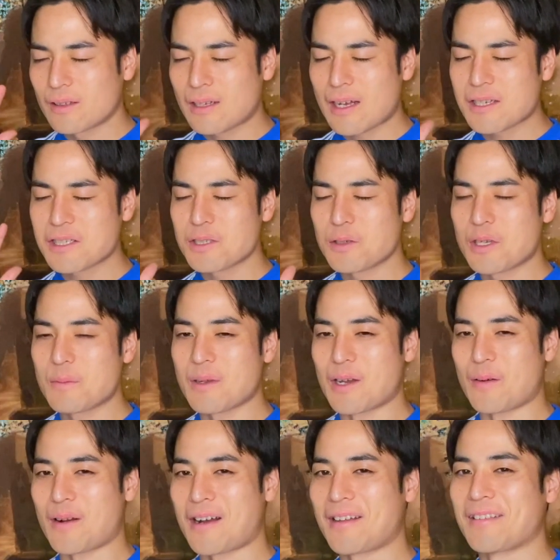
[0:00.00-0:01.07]
歌詞の意味
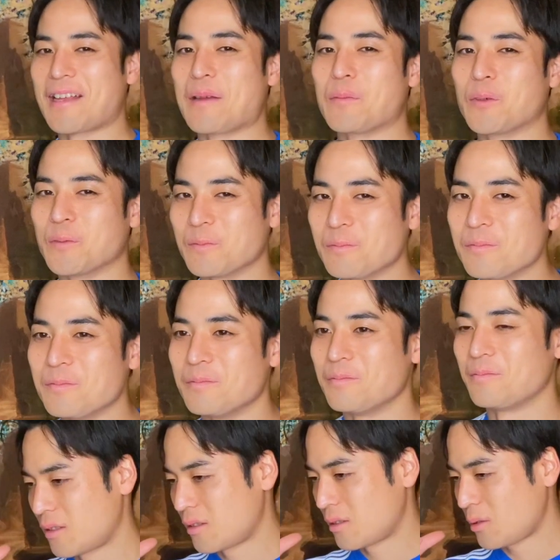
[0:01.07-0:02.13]
がわかんない
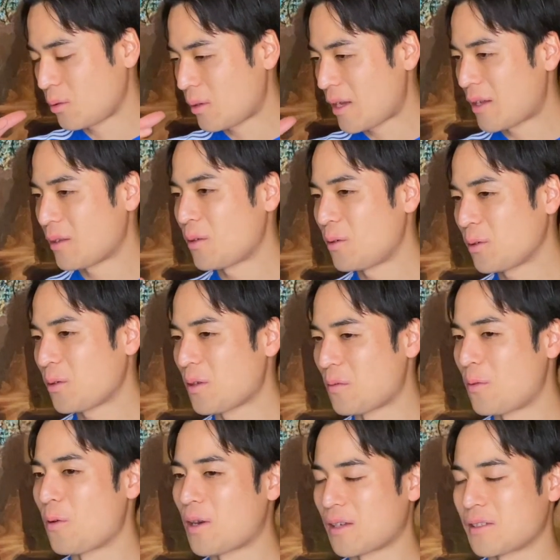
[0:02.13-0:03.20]
分、そこら辺の音に
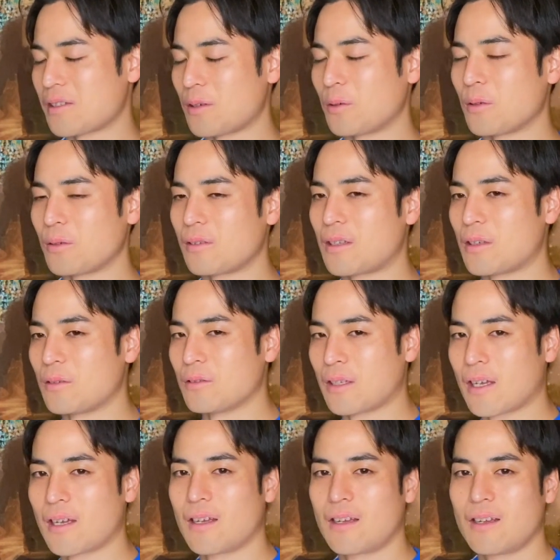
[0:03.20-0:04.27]
フォーカスして踊るっていう
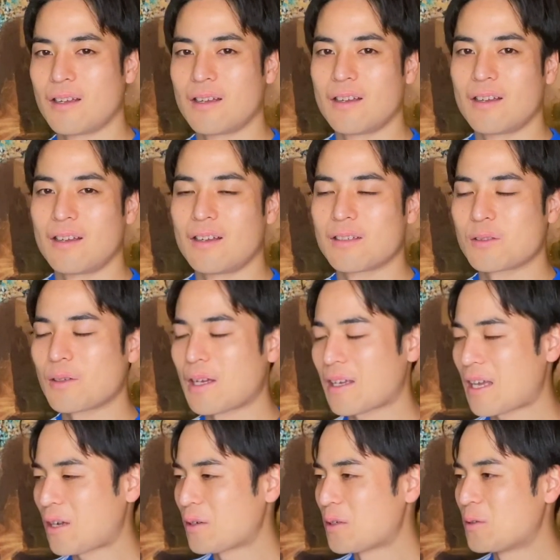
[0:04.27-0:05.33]
ね、それが
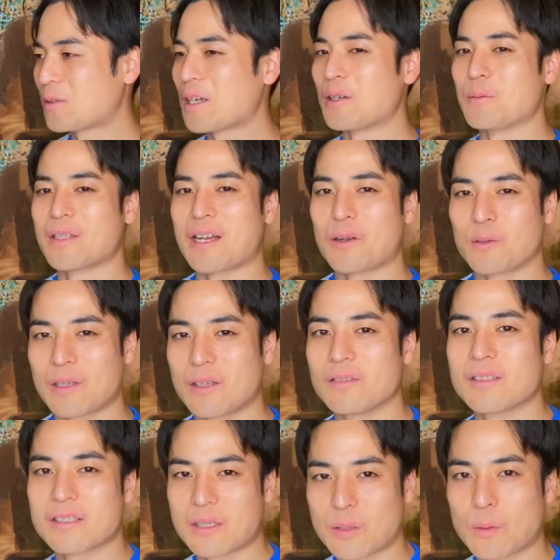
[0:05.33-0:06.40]
逆にウケるみたいなことある
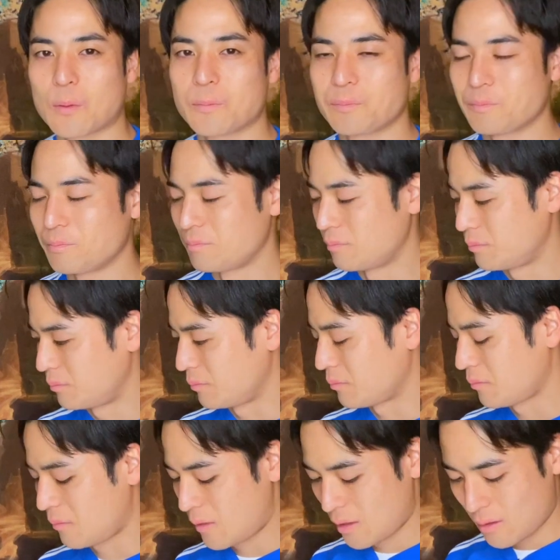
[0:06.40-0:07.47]
んですけど、なん
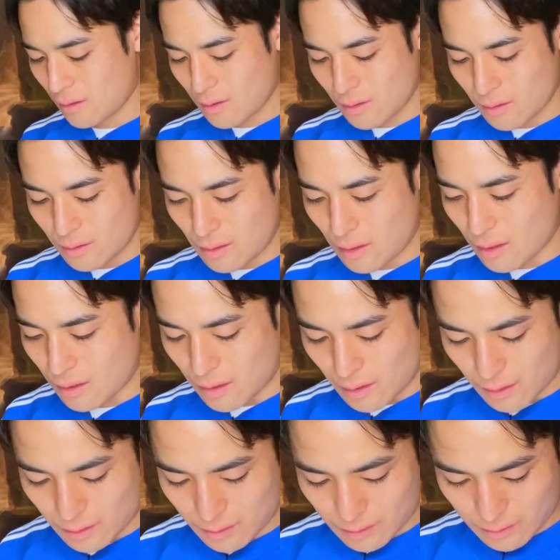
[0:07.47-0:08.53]
か
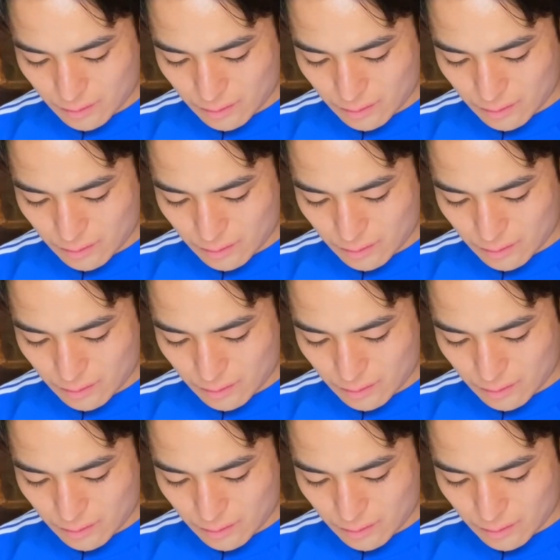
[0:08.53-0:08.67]
ね、